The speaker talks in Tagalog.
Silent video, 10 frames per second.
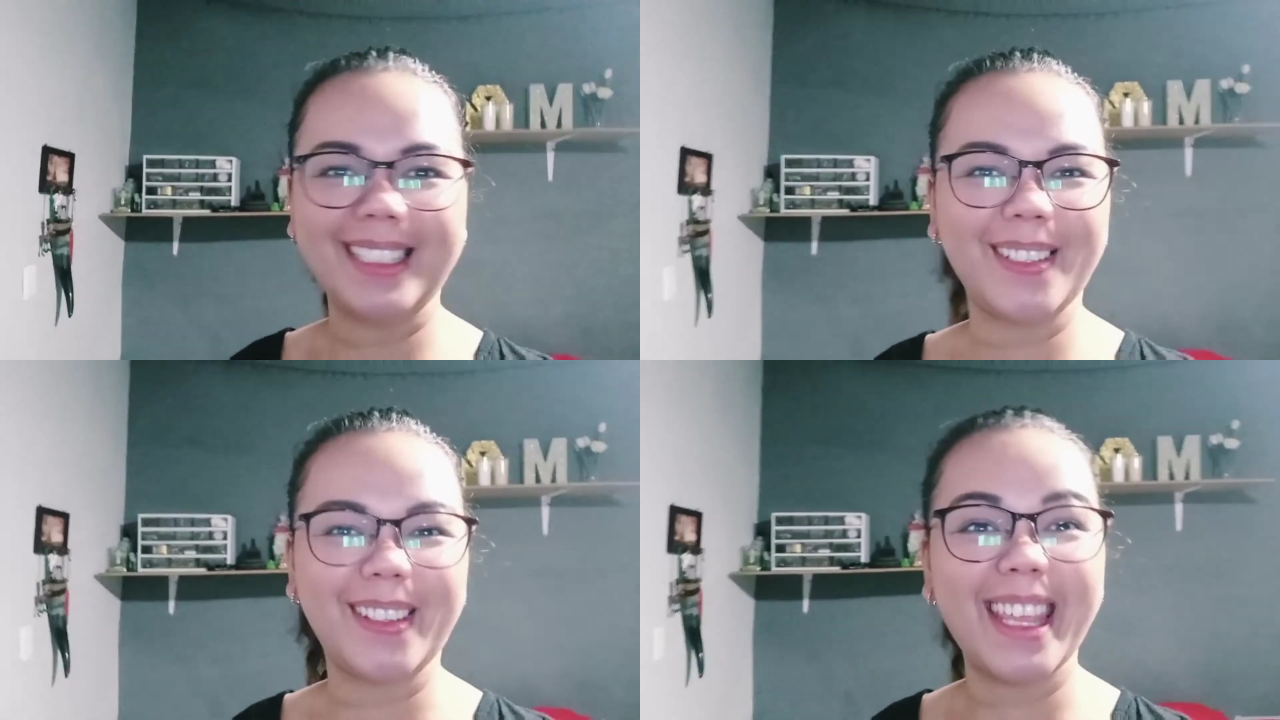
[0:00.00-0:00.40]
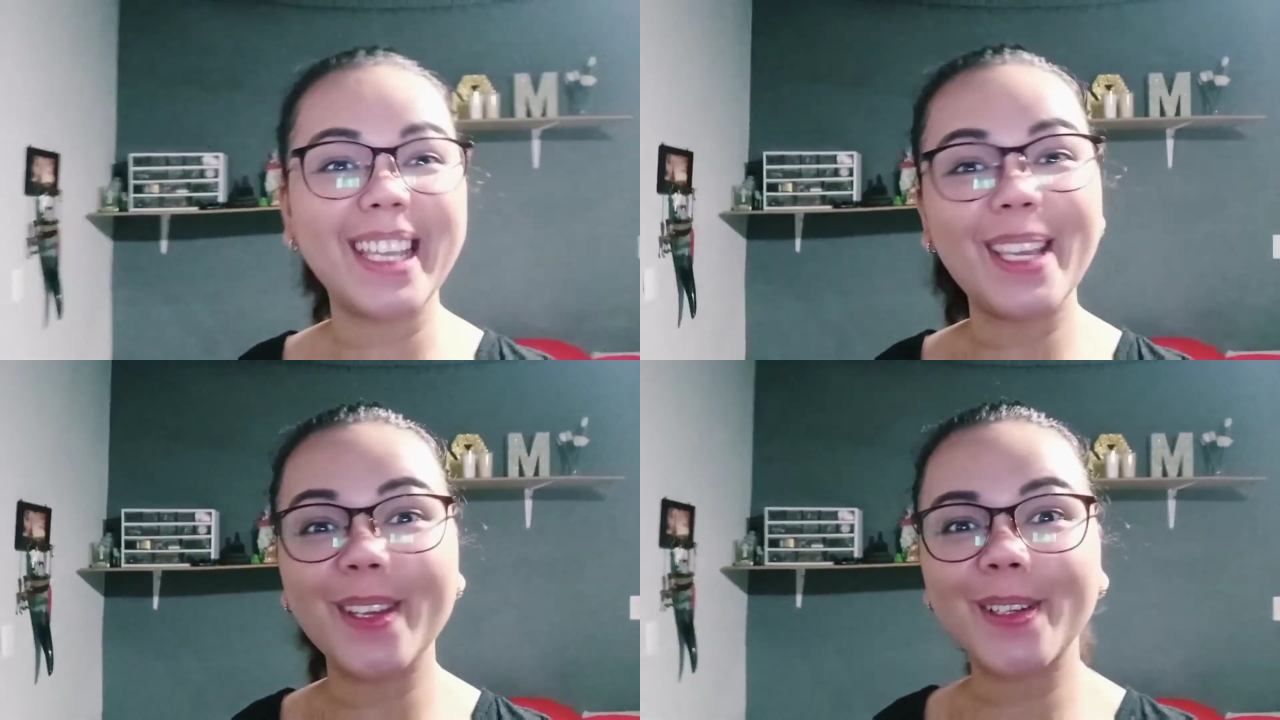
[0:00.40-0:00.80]
So,
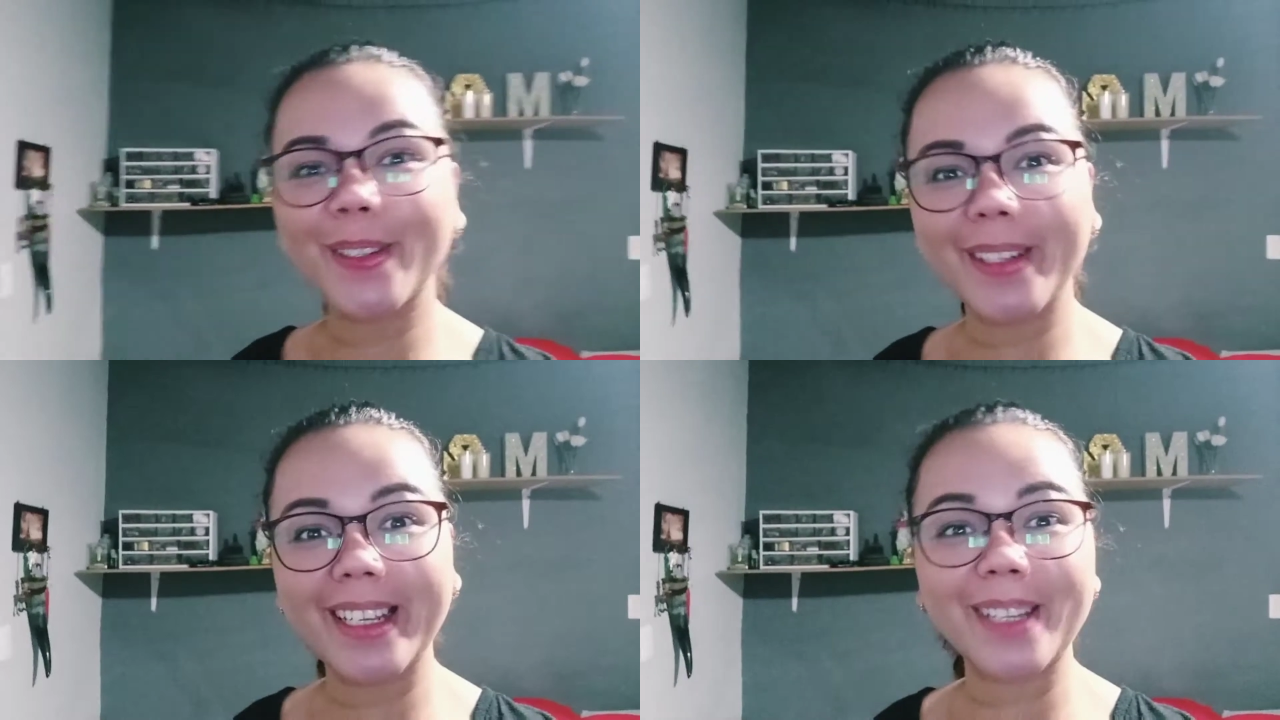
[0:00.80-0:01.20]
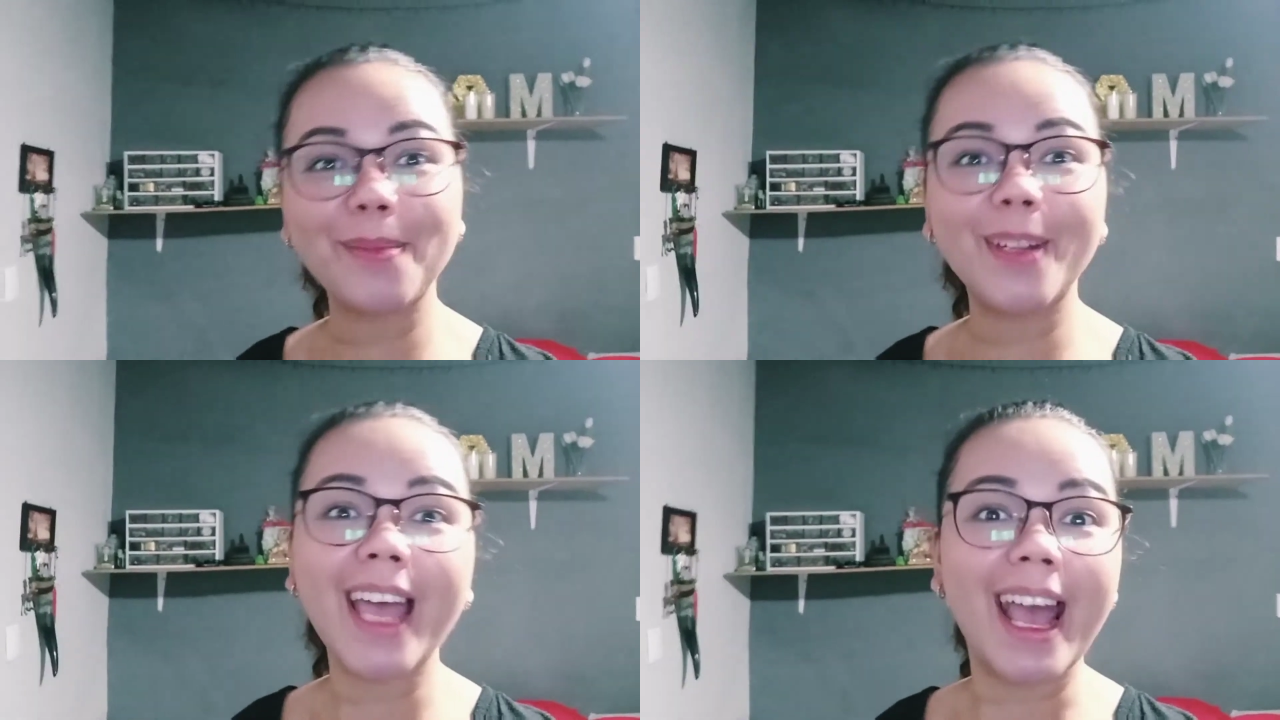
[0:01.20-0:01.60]
thank you.
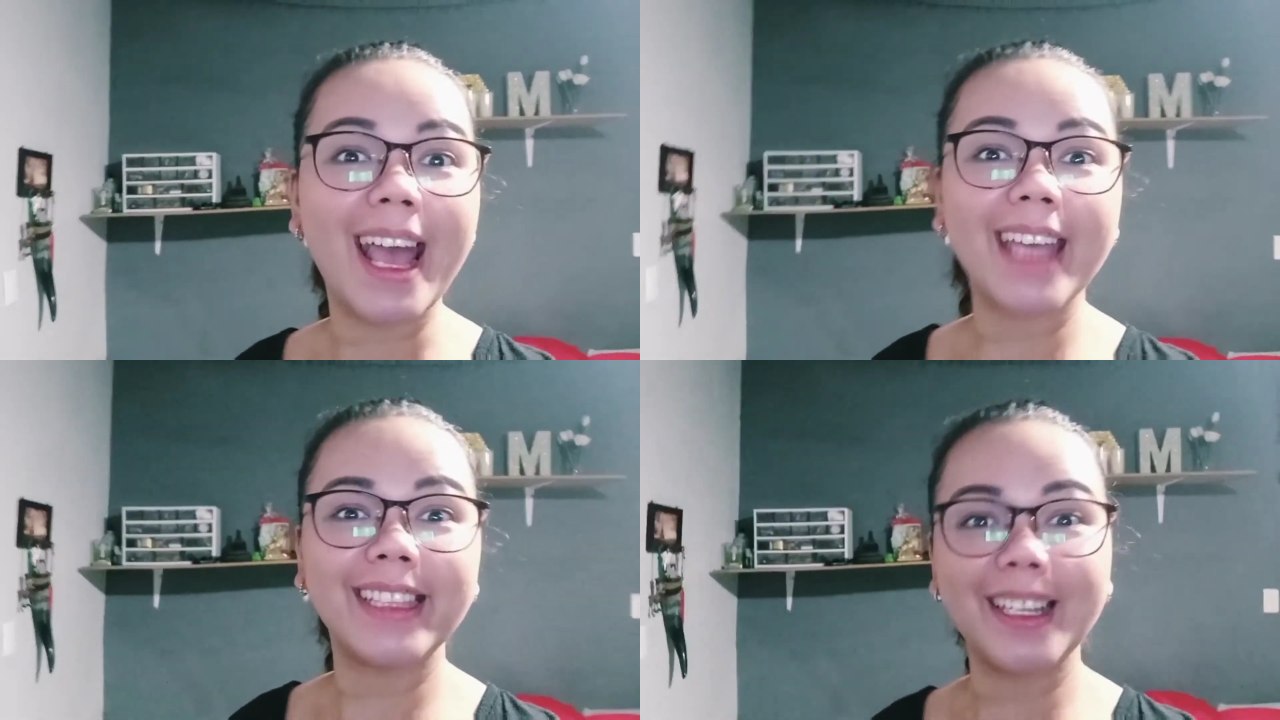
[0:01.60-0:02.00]
Ingat po lahat.